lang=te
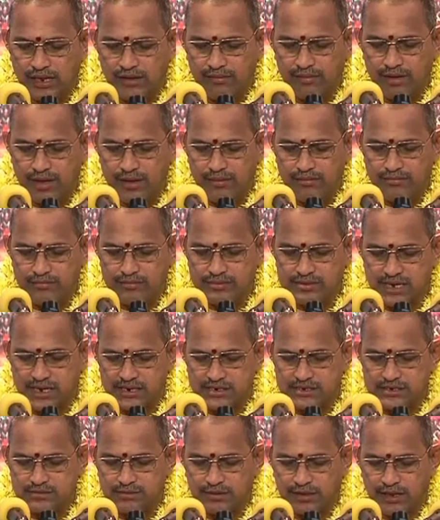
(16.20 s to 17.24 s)
దేవీం
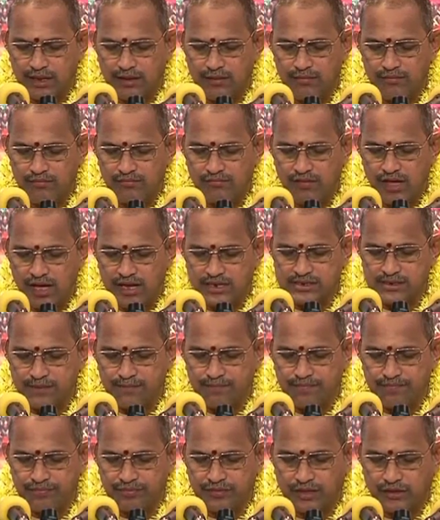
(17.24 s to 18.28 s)
సరస్వతీం వ్యాసం
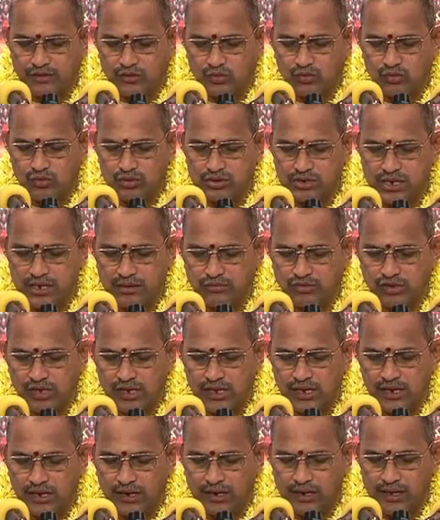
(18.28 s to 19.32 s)
తతో
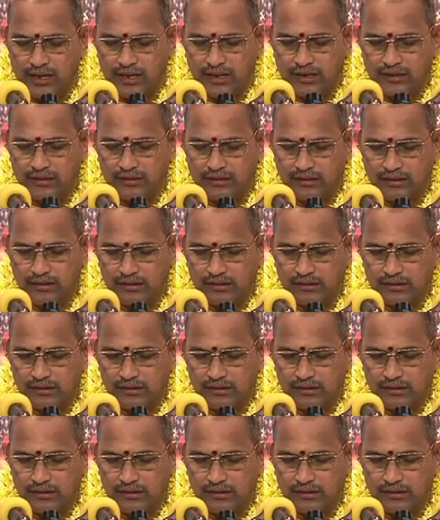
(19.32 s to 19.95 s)
జయముదీరయేత్